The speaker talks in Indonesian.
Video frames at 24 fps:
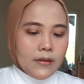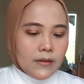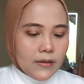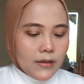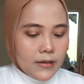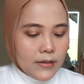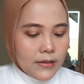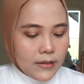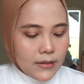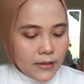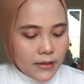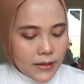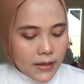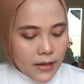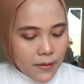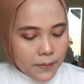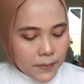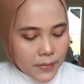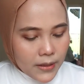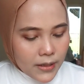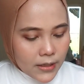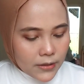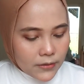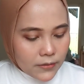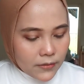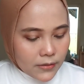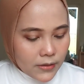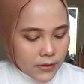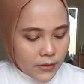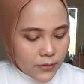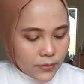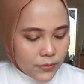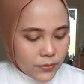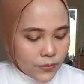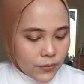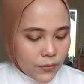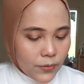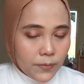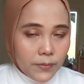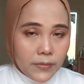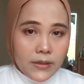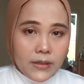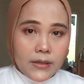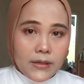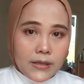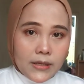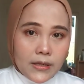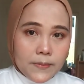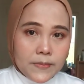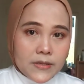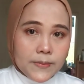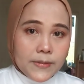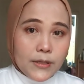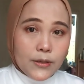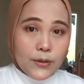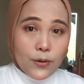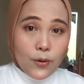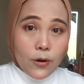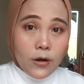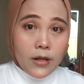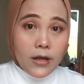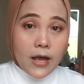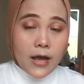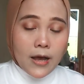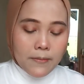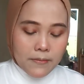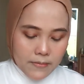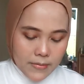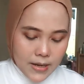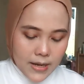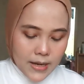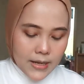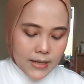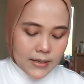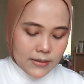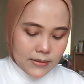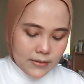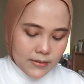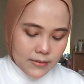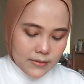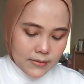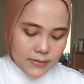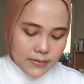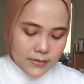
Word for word: dan ini aplikatornya itu mirip spidol gambar